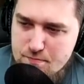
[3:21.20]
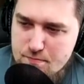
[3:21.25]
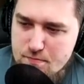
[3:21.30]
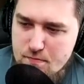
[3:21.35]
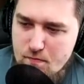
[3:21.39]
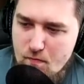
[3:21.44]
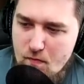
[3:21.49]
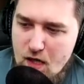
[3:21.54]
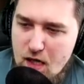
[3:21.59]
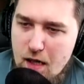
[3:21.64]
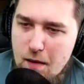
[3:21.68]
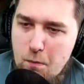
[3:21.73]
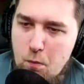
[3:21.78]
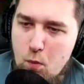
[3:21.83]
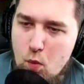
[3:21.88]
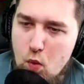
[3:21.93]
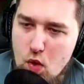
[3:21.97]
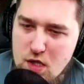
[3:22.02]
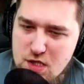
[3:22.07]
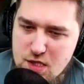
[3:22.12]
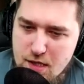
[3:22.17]
а,
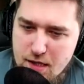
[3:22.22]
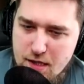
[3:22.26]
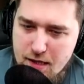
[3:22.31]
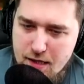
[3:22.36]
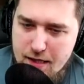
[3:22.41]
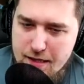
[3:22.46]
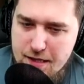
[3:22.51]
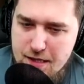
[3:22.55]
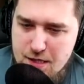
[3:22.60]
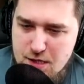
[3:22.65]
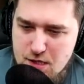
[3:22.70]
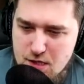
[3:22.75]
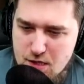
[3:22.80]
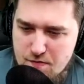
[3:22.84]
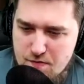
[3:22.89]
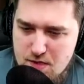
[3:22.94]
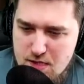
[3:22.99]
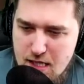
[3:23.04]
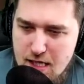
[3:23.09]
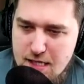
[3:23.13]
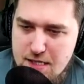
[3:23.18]
можно, конечно,
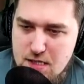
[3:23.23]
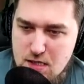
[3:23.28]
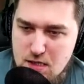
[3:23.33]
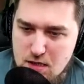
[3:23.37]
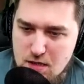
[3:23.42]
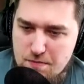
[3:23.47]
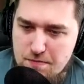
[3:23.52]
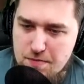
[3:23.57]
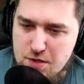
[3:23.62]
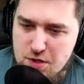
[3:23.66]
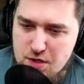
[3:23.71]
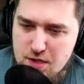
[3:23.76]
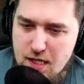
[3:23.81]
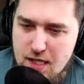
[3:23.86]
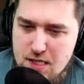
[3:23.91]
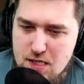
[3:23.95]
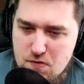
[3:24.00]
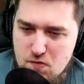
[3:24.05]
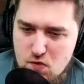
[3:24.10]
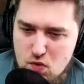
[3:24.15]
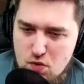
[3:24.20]
взять и
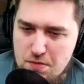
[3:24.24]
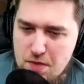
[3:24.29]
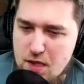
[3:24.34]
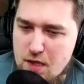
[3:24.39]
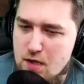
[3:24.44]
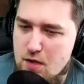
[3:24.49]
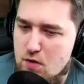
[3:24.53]
почитать его умения,